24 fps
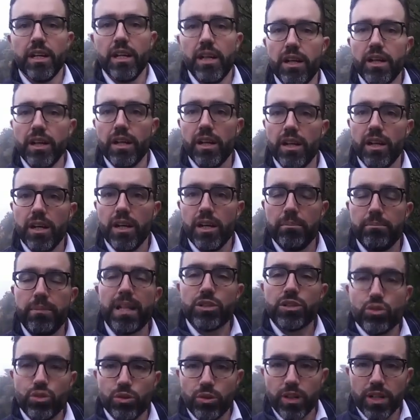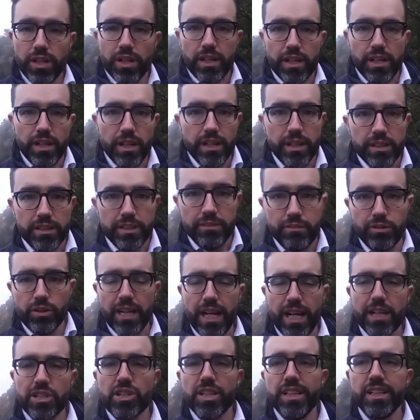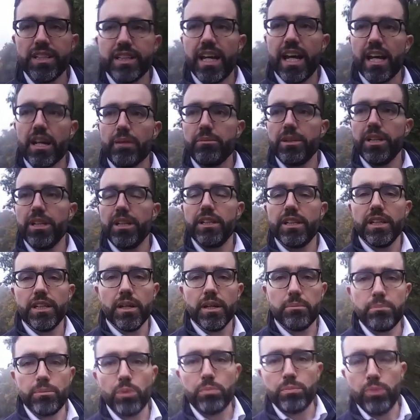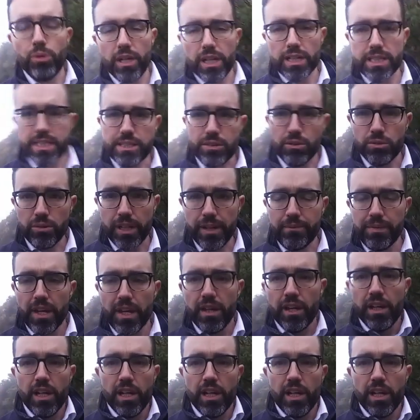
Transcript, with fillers: eh, maggiore di Fornace in termini di popolazione.